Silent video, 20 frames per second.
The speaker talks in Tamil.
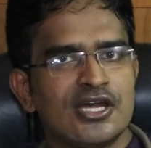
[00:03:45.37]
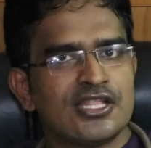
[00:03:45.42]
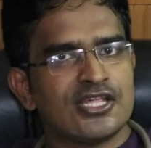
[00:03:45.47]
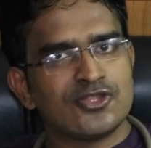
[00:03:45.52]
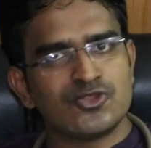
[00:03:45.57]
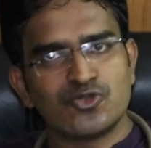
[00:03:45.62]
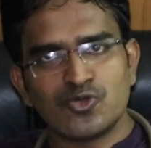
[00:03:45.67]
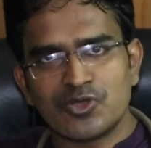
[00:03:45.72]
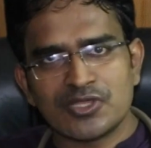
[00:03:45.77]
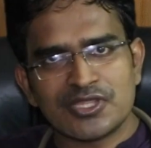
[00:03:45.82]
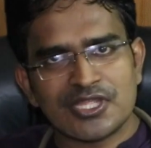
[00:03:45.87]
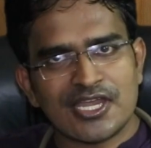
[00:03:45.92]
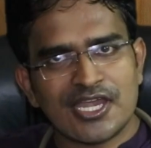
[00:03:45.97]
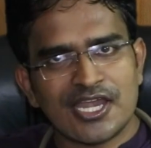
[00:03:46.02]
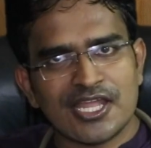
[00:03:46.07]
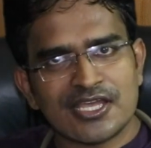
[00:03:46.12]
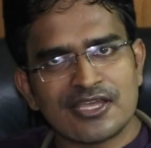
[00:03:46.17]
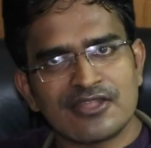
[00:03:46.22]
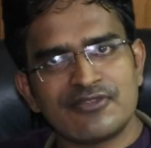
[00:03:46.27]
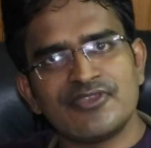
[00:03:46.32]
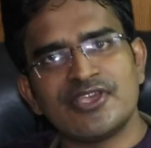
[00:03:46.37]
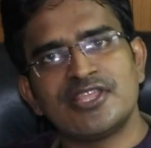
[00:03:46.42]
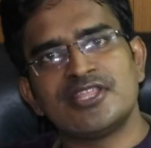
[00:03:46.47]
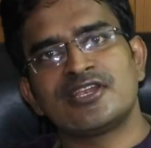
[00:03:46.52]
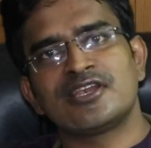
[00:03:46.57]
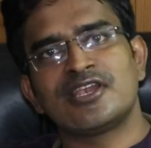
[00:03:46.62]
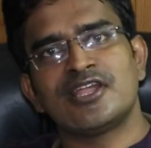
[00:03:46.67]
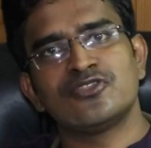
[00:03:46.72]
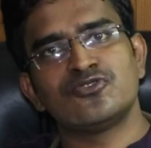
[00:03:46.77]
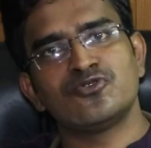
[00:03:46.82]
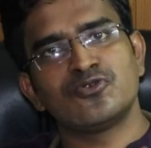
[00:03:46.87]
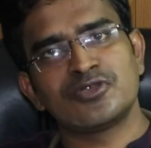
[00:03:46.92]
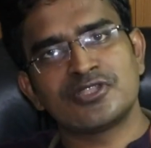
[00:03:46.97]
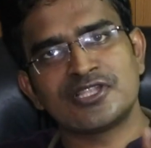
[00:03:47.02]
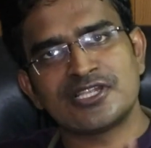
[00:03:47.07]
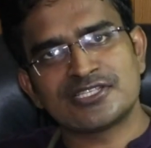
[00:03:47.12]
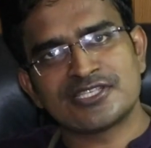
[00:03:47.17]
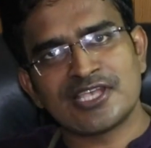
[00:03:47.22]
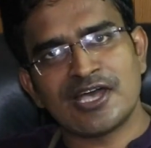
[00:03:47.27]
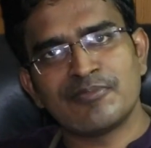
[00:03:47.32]
அதாவது தூக்கத்தில் நடக்கிற வியாதி இருக்கலாம்
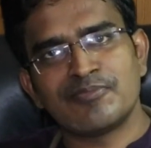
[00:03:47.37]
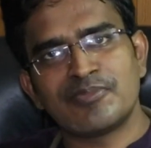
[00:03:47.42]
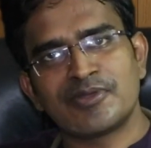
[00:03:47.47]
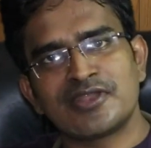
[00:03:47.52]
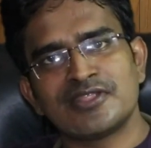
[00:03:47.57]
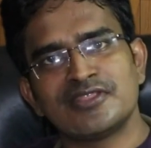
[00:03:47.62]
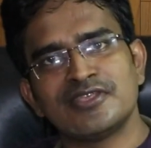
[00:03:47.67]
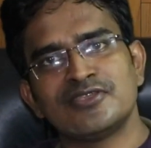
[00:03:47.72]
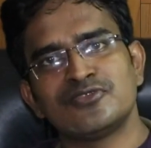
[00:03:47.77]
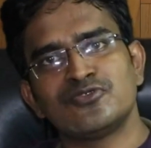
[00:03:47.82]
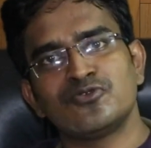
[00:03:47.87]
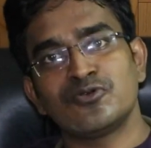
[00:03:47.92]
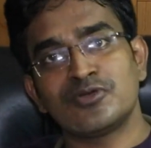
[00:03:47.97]
தூக்கத்தில் சாப்பிட்றது